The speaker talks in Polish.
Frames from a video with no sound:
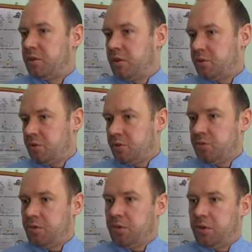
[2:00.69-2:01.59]
w naszego
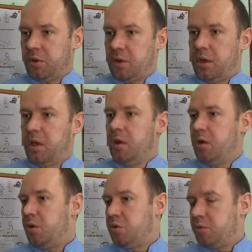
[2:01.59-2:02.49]
czworonoga,
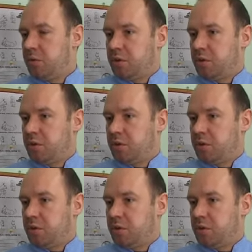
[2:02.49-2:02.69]
choćby do